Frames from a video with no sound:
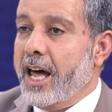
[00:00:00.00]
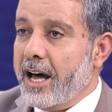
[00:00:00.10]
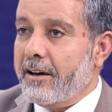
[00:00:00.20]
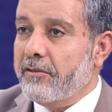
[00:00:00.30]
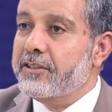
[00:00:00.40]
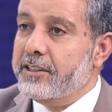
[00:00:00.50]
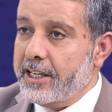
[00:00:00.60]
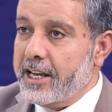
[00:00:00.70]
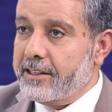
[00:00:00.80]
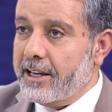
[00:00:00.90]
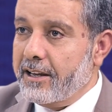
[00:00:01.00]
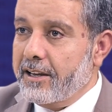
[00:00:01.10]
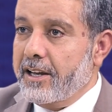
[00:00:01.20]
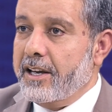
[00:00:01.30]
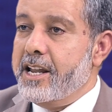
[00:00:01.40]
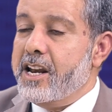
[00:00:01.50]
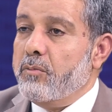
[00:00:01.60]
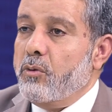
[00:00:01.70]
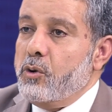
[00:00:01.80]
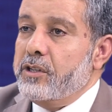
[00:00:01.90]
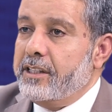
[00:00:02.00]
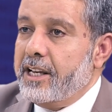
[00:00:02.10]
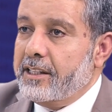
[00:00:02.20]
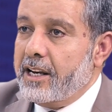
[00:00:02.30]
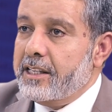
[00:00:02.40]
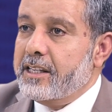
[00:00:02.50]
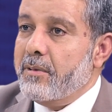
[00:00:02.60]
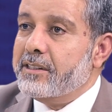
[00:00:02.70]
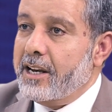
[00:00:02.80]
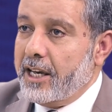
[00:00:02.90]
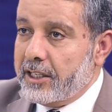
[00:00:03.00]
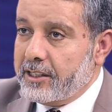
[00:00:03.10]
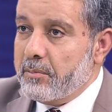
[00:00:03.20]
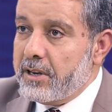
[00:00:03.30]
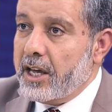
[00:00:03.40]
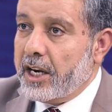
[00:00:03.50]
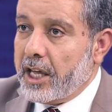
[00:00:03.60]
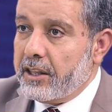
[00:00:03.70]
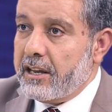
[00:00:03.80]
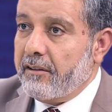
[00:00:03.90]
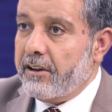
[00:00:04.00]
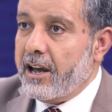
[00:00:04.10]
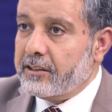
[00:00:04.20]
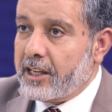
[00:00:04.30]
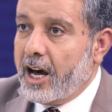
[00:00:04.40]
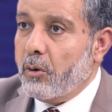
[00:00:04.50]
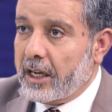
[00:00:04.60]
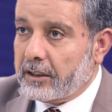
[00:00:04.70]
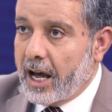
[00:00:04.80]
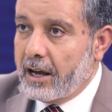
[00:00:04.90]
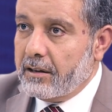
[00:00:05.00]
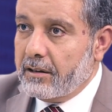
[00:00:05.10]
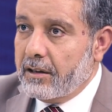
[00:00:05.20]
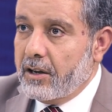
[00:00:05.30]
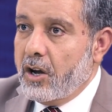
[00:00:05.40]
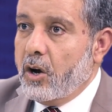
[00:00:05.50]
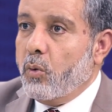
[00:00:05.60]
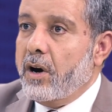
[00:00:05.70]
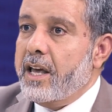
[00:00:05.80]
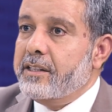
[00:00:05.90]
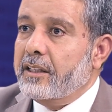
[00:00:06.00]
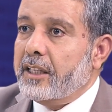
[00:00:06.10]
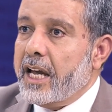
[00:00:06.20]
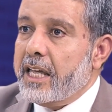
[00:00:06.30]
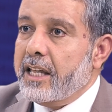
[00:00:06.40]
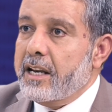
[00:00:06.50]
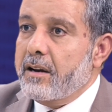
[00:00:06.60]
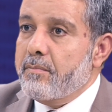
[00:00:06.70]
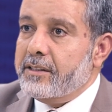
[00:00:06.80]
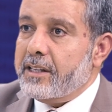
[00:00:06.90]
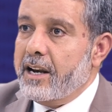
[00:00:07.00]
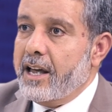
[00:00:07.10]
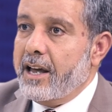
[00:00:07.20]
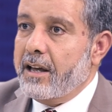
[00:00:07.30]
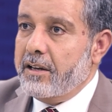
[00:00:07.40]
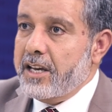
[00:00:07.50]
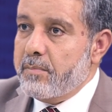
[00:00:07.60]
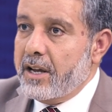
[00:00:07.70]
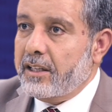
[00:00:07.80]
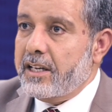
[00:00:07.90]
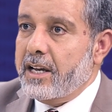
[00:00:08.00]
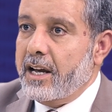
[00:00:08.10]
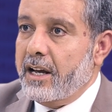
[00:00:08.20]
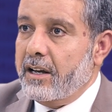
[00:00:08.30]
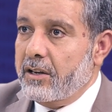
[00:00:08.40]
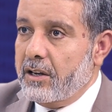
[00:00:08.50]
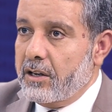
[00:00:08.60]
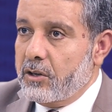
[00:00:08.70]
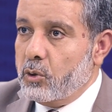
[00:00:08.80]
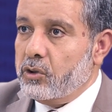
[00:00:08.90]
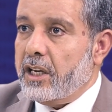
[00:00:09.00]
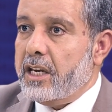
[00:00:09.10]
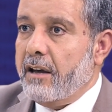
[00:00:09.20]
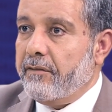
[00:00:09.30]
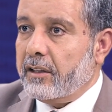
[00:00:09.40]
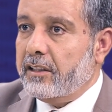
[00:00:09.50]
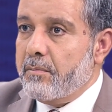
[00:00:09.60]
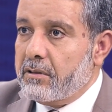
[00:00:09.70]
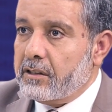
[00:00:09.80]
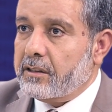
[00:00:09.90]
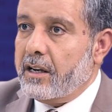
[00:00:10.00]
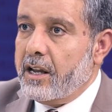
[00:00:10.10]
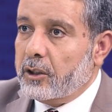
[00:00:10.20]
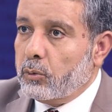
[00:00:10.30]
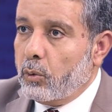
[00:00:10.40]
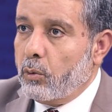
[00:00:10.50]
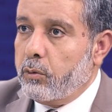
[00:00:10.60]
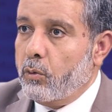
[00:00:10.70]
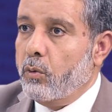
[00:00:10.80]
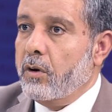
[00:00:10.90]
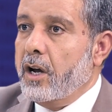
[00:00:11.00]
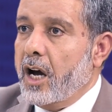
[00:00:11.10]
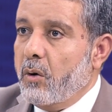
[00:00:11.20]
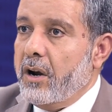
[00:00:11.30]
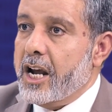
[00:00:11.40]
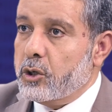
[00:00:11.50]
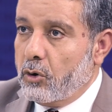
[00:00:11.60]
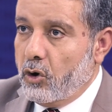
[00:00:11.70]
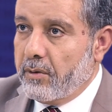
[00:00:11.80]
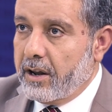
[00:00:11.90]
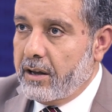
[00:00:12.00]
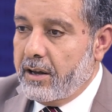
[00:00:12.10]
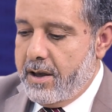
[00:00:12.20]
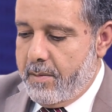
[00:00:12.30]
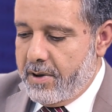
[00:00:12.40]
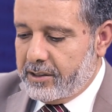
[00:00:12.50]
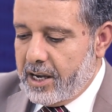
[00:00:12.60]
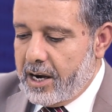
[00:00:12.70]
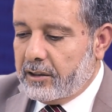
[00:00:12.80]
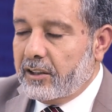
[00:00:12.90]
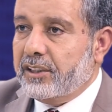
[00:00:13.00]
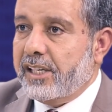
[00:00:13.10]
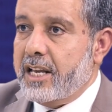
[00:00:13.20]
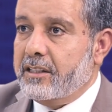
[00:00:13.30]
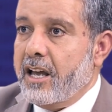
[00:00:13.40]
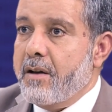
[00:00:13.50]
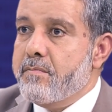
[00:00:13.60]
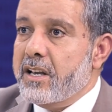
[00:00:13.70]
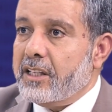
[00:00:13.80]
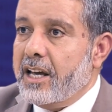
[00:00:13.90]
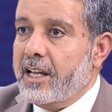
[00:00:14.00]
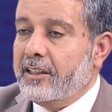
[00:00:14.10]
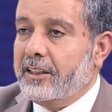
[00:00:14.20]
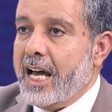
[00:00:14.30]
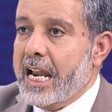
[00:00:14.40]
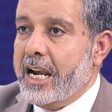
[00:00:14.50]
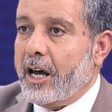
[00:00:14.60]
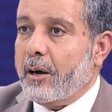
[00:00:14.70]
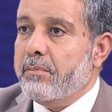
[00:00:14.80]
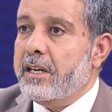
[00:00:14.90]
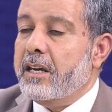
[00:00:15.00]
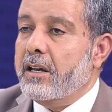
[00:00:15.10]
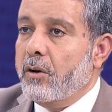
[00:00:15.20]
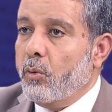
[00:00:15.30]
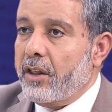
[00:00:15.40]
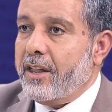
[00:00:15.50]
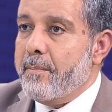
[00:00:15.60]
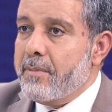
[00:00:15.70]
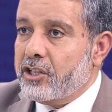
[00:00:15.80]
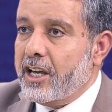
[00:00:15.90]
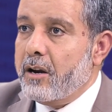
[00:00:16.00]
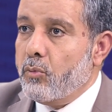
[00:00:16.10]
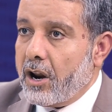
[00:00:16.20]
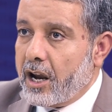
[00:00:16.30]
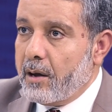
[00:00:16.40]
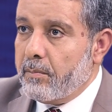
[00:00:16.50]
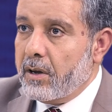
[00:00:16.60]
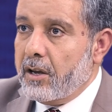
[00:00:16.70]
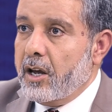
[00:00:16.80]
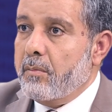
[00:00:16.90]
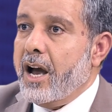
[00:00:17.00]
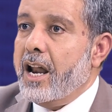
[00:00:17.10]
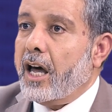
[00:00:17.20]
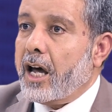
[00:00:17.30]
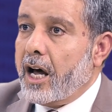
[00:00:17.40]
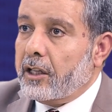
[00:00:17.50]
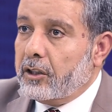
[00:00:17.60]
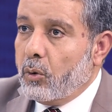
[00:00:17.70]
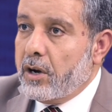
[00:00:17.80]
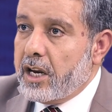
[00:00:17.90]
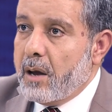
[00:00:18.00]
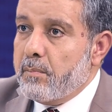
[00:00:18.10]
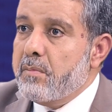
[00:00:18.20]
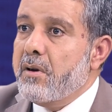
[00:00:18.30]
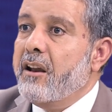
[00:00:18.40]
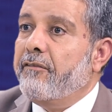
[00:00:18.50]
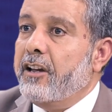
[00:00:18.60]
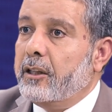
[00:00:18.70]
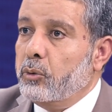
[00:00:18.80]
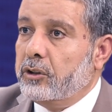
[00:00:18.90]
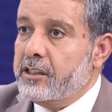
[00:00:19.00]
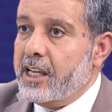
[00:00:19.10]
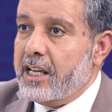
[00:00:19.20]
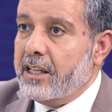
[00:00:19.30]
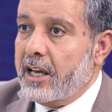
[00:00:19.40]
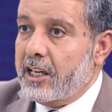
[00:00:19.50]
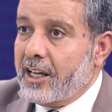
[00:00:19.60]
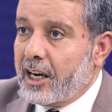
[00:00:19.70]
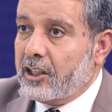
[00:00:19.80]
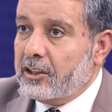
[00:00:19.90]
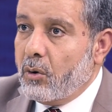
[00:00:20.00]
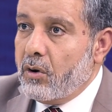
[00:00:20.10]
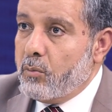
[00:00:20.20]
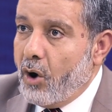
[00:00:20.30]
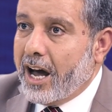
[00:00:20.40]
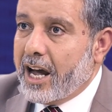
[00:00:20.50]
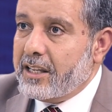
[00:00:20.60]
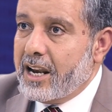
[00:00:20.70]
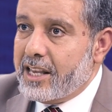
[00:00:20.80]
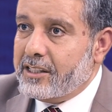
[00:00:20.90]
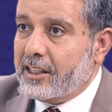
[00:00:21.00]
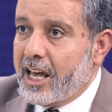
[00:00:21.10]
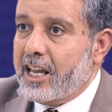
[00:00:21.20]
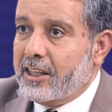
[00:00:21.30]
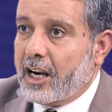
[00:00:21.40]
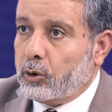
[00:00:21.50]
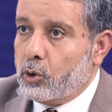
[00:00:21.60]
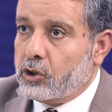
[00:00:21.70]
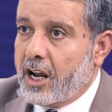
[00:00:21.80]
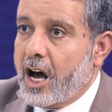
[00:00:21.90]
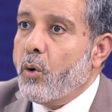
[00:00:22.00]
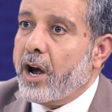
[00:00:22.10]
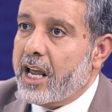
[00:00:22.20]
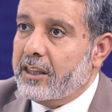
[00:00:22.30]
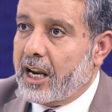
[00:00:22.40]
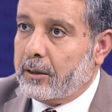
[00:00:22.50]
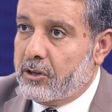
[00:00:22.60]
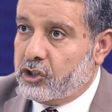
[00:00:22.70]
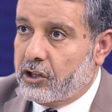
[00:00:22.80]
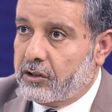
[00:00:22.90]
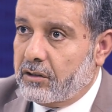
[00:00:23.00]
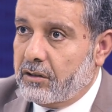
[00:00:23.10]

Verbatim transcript: الحق في السياسة لأن موضوع السياسة ليس مسألة حسابية رياضية فيها صح وخطأ تمام. وليست أيضا مسألة عبادية آه، جزئية فردية مثل الصلاة والوضوء أو الحج والعمرة مسألة السياسة مسألة تتعلق بوضع بشري مركب بعلاقات دولية بملفات متزايدة إدارة الدولة معقدة ليست كإدارة أسرة أو كإدارة مسجد